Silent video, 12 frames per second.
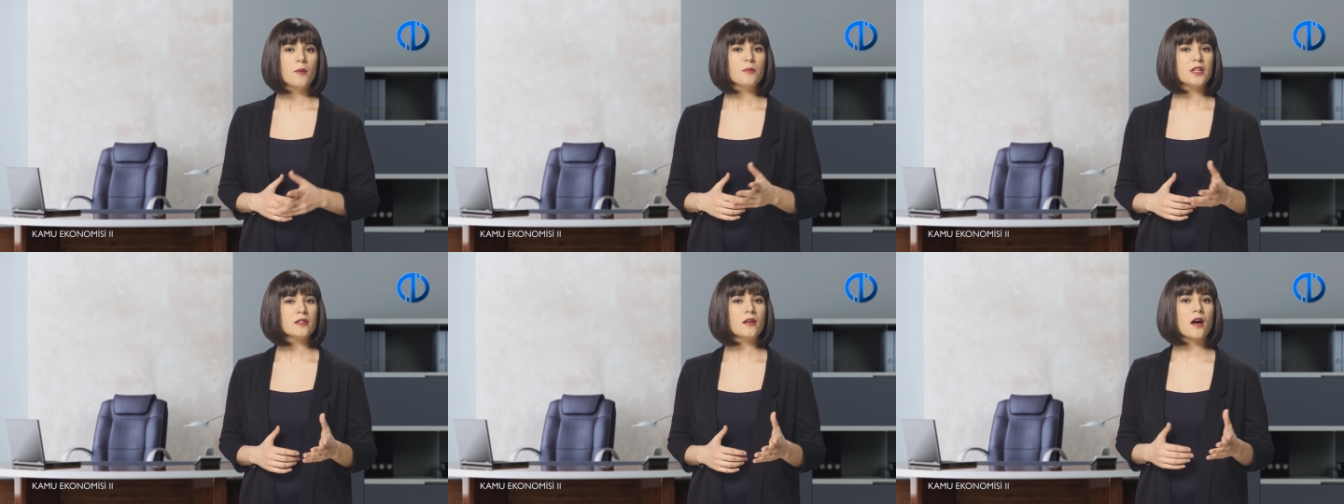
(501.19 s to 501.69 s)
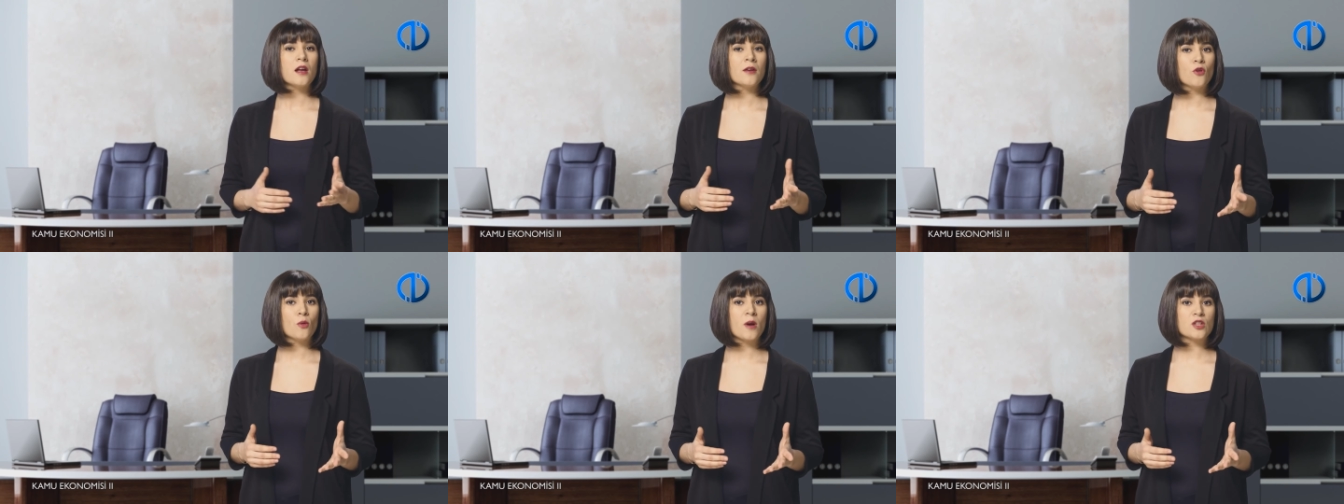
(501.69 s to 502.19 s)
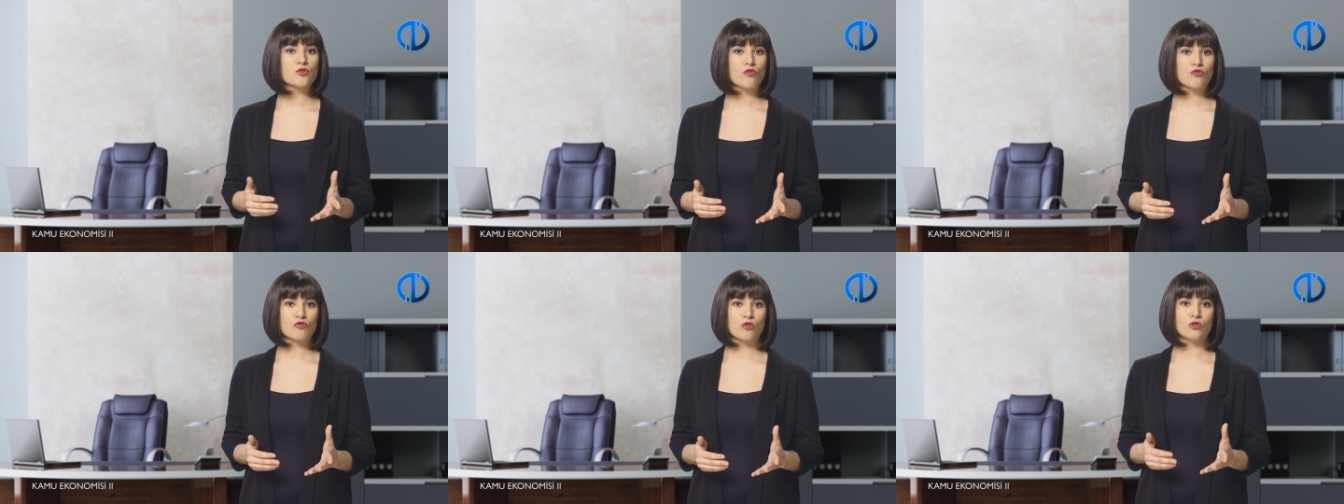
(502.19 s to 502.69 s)
Bir diğer
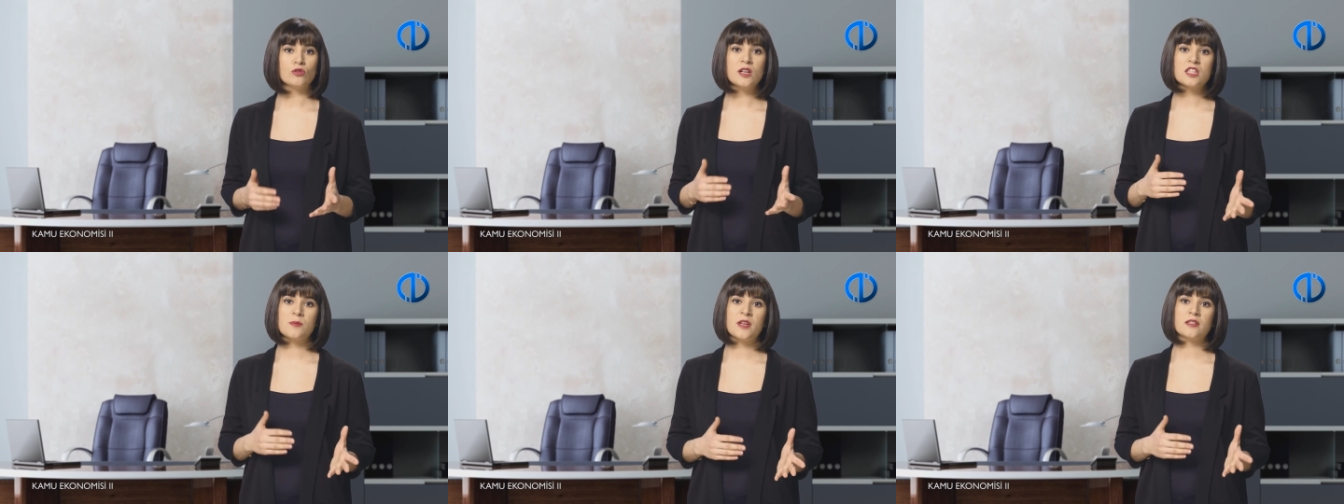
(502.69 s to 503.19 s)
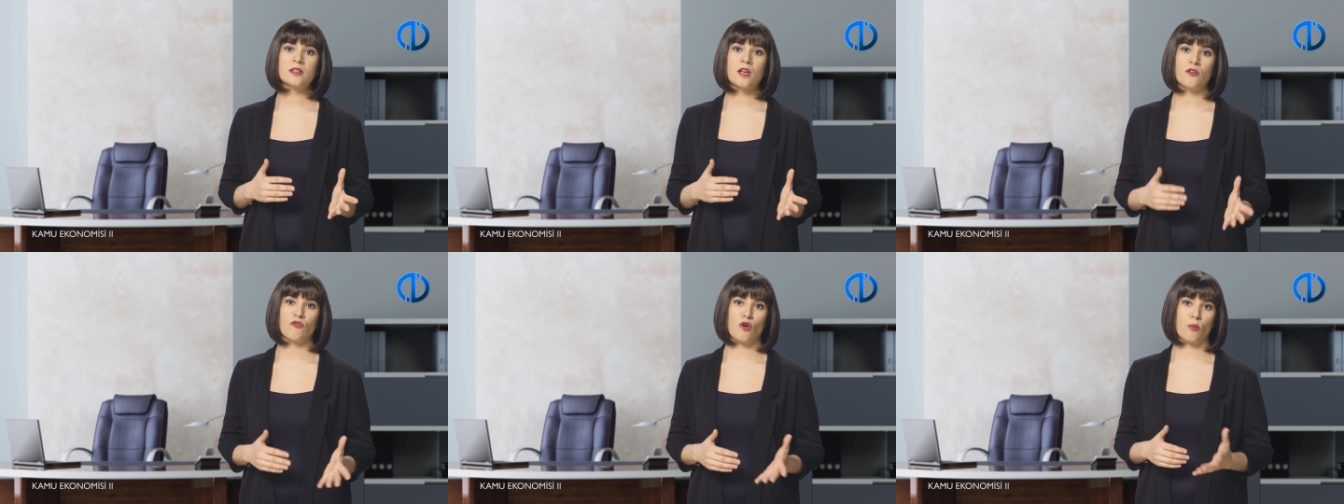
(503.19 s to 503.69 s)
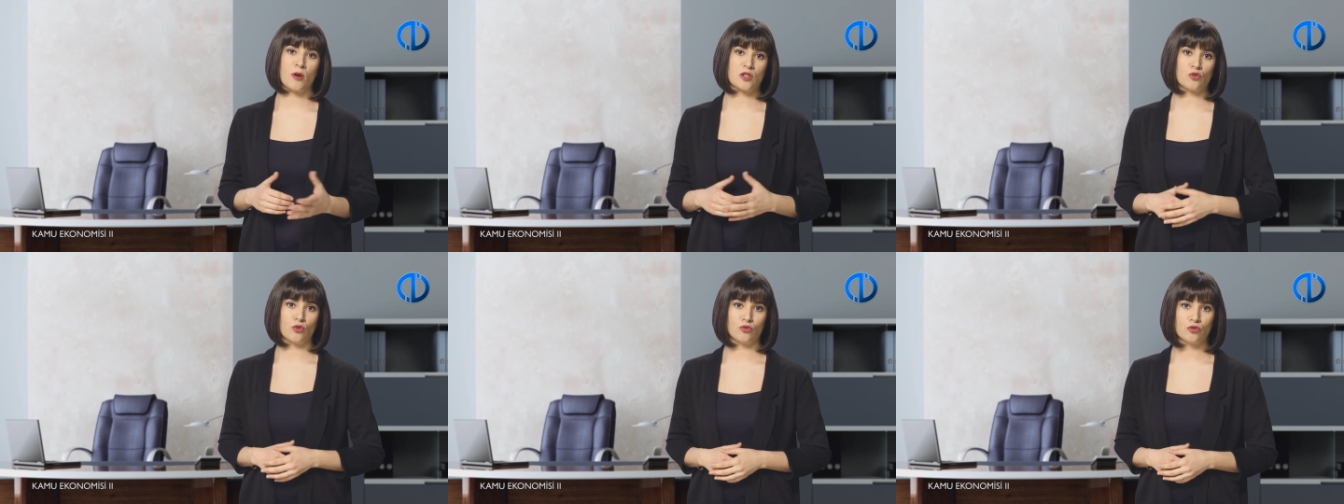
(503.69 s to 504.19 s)
enformasyon sorunu asimetrik
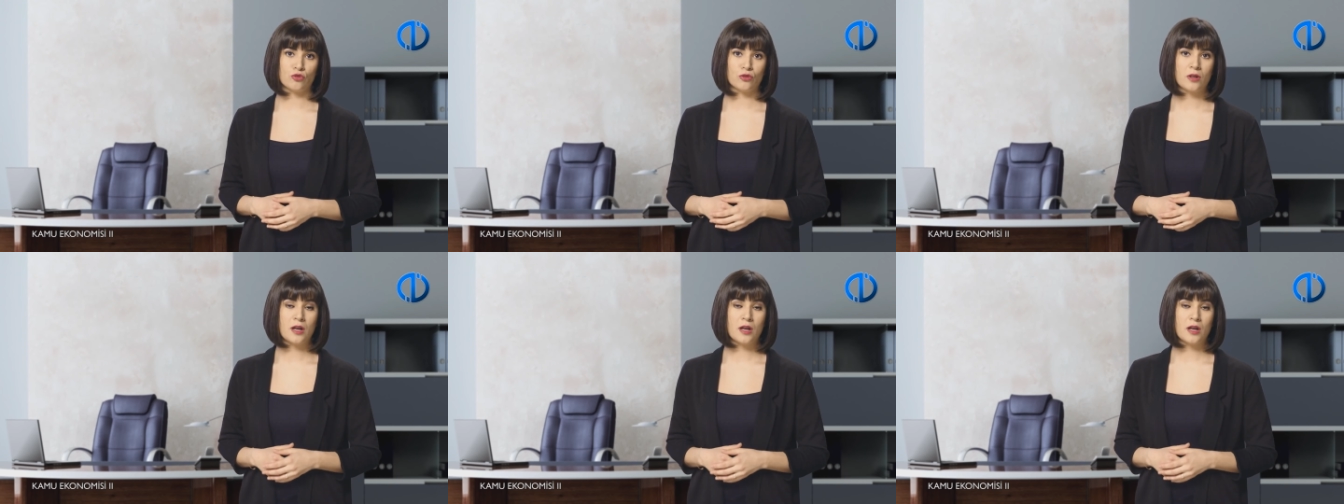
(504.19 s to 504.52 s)
enformasyondur.